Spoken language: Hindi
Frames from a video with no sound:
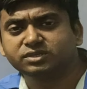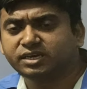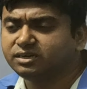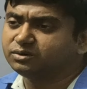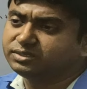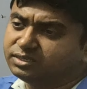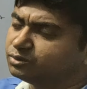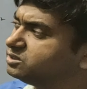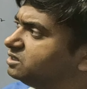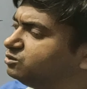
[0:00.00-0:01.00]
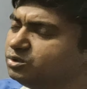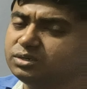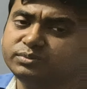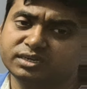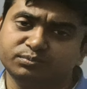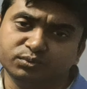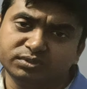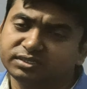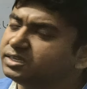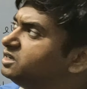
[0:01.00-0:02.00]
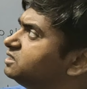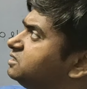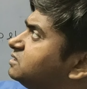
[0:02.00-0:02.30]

पूछता है और ये क्वेश्चन दो नंबर का पूछ देता है कि